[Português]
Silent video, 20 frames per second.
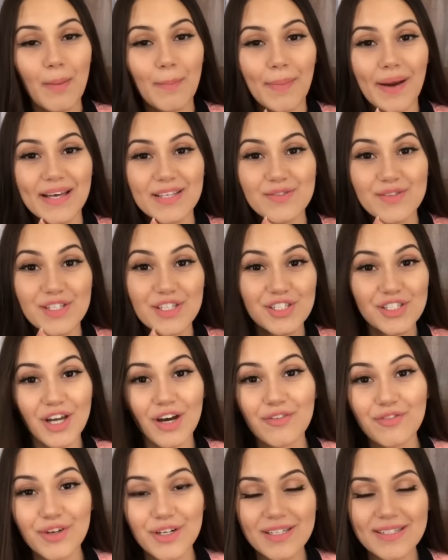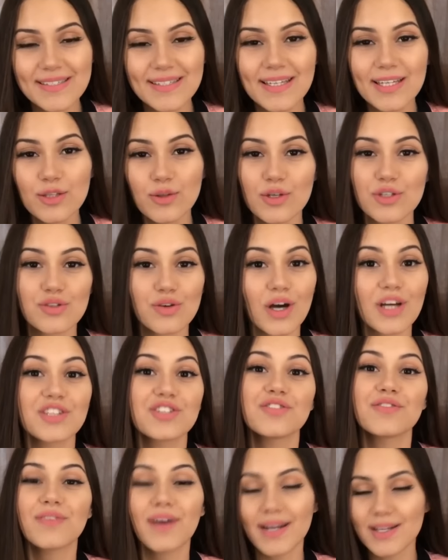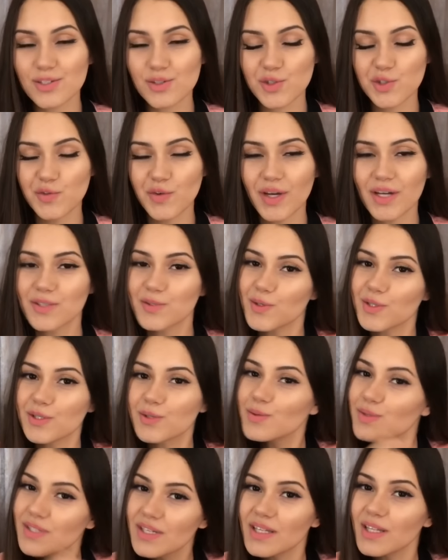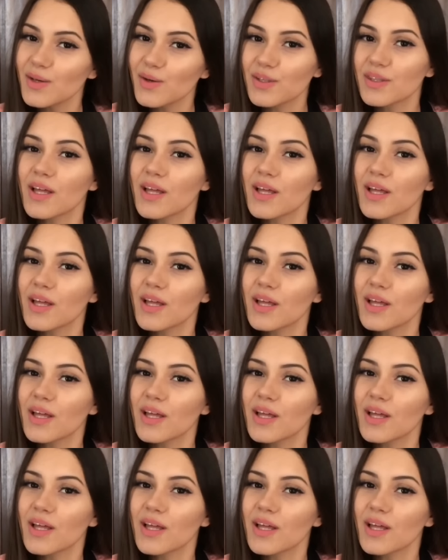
mas se você já for inscrito é só ativar as notificações no sininho